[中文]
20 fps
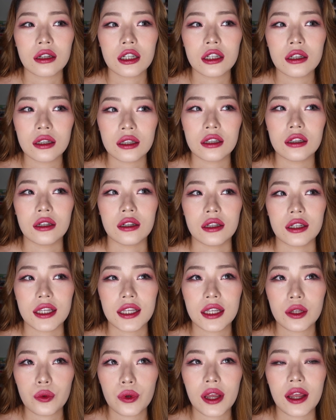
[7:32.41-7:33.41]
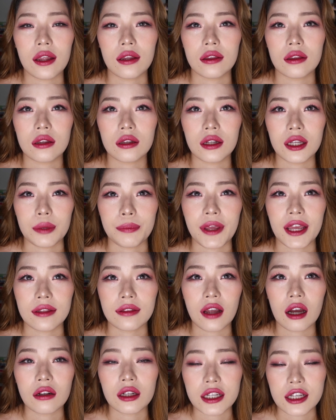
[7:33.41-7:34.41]
各个医院里面
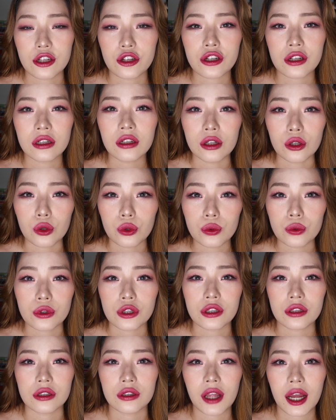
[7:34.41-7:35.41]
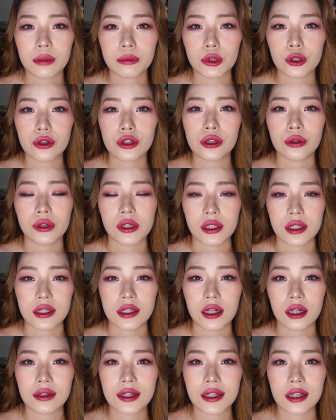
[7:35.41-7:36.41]
当了医生和护士，他们都是有提
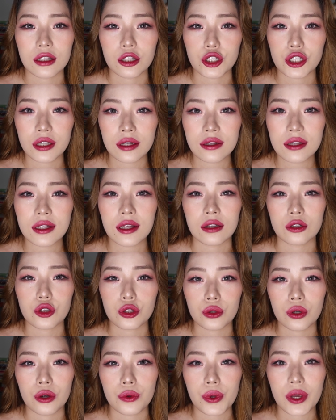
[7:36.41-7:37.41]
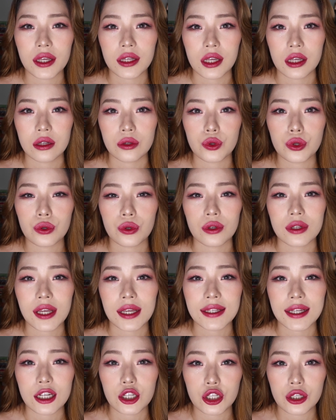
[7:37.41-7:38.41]
交自己的申请，说愿意去
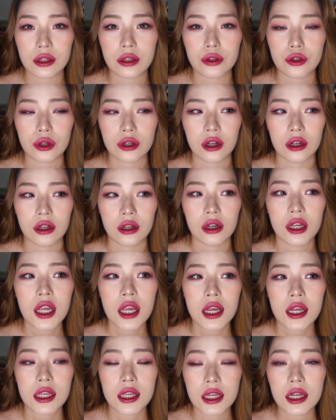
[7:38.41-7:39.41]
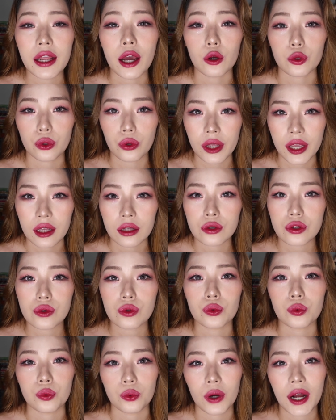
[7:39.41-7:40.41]
参加这个医疗队
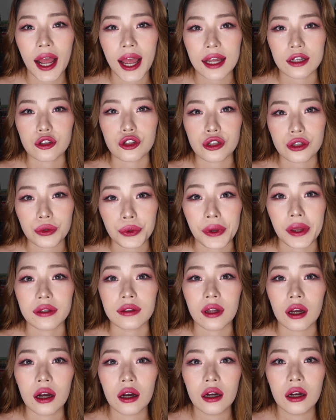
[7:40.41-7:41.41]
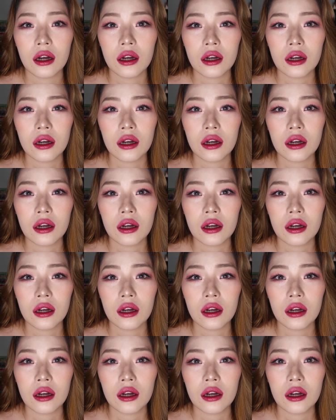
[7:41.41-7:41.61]
去武汉支援的。